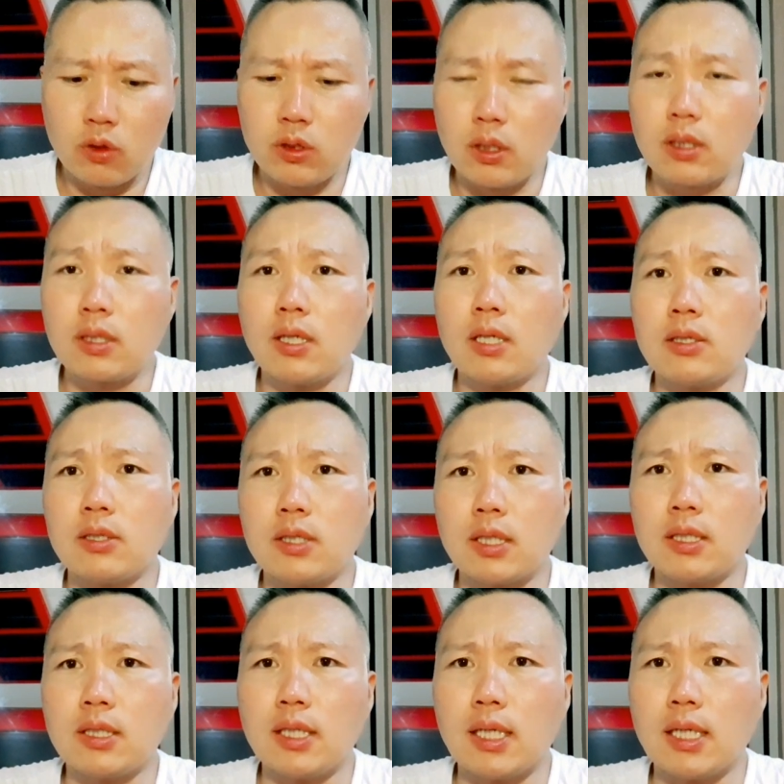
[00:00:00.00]
어쨌거나
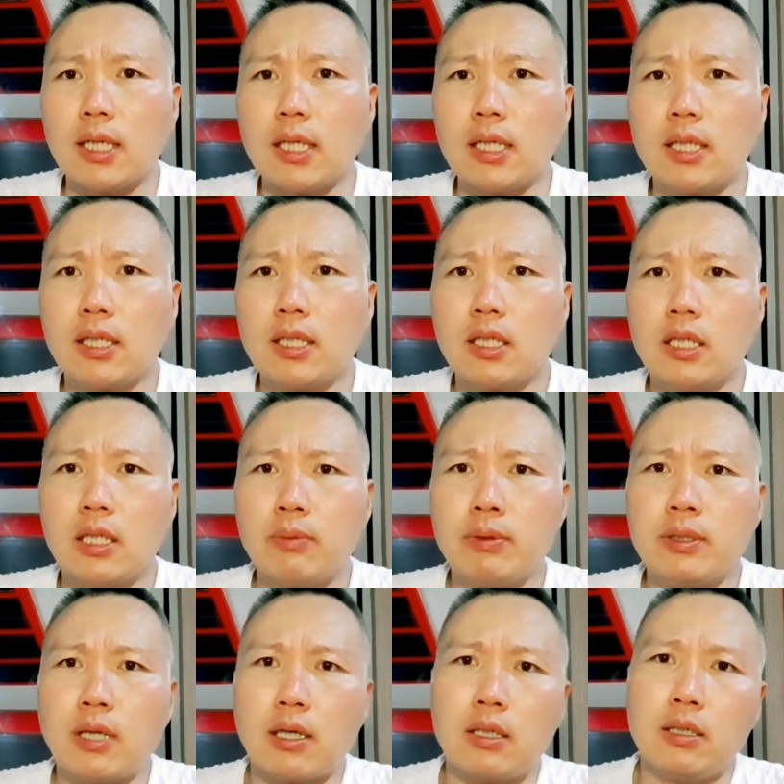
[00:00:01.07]
저쨌거나 이번
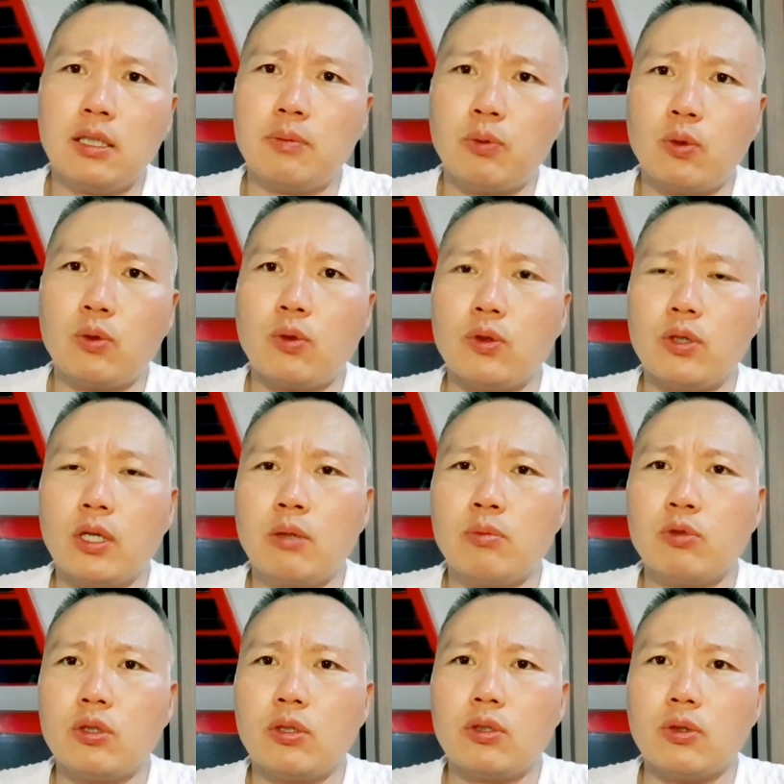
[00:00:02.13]
사건을 보고
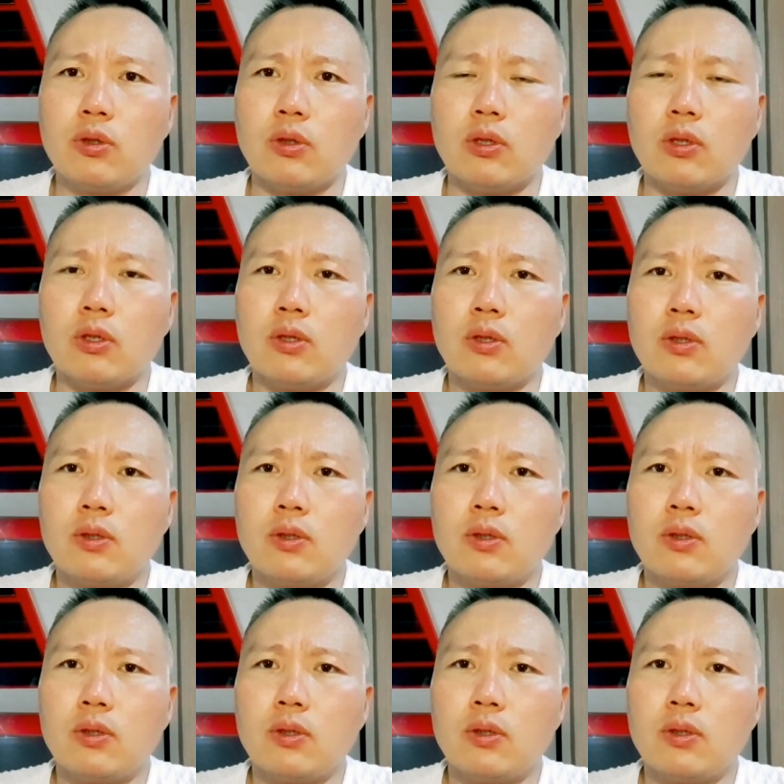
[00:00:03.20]
여러분들도